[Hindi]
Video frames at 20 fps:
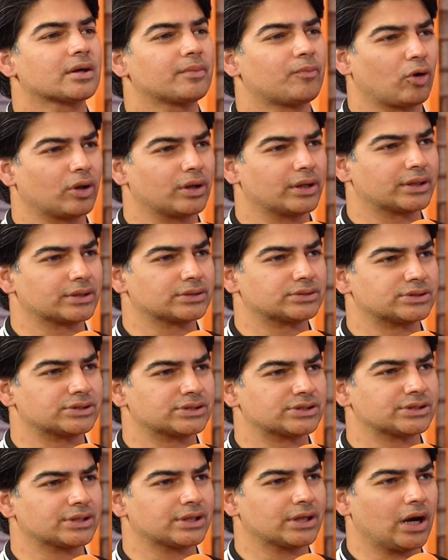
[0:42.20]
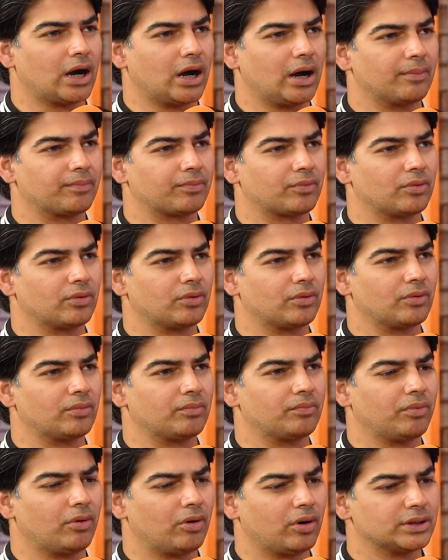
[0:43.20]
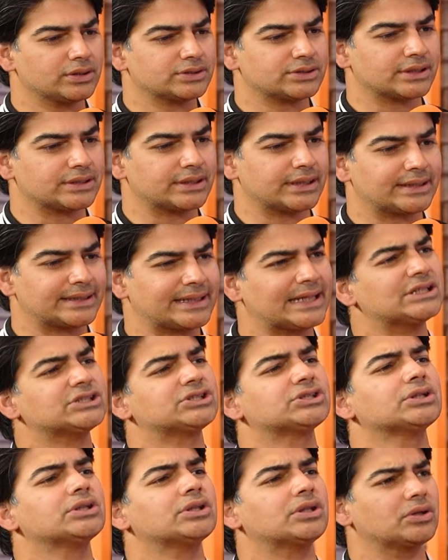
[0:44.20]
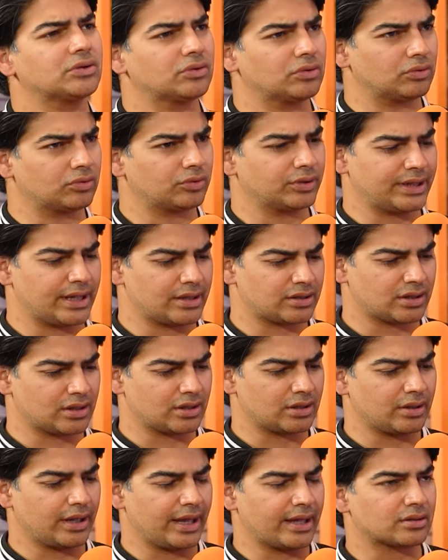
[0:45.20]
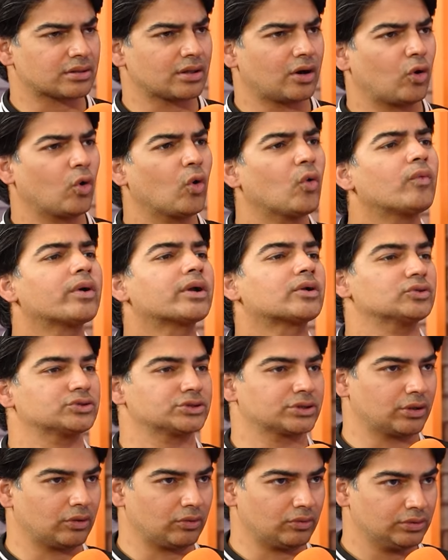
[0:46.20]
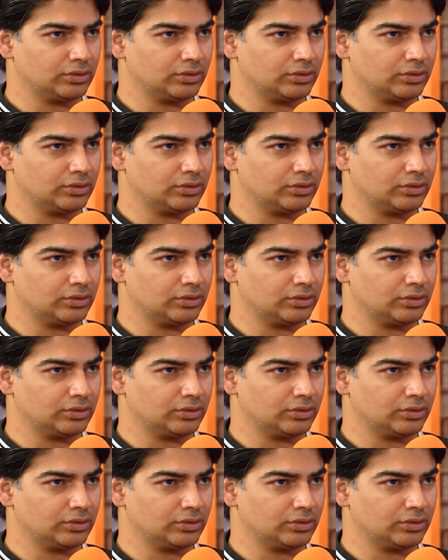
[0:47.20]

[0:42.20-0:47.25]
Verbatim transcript: ऐसा बॉलर जिसने आपको बहुत ज्यादा टेंशन दी हो कोई ऐसे ऐसा ओवर गुजरा